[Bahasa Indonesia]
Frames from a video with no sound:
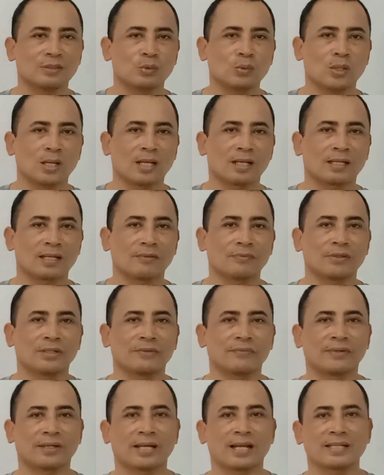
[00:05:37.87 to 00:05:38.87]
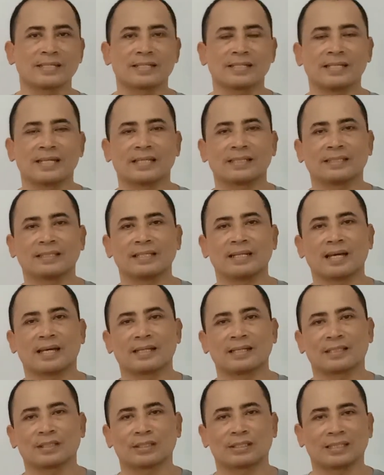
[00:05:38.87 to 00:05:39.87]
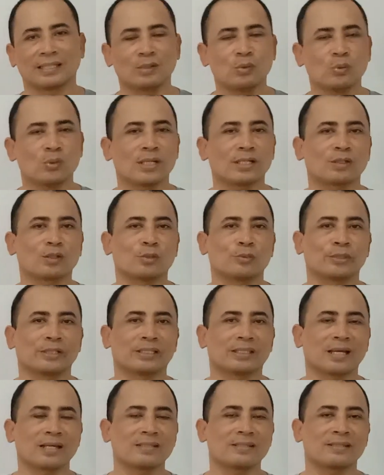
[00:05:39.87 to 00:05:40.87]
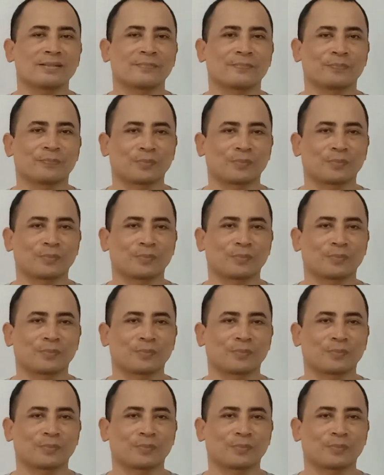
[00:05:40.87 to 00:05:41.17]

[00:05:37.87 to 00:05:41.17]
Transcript: dua langkah verifikasi dan tidak ada teguran komunitas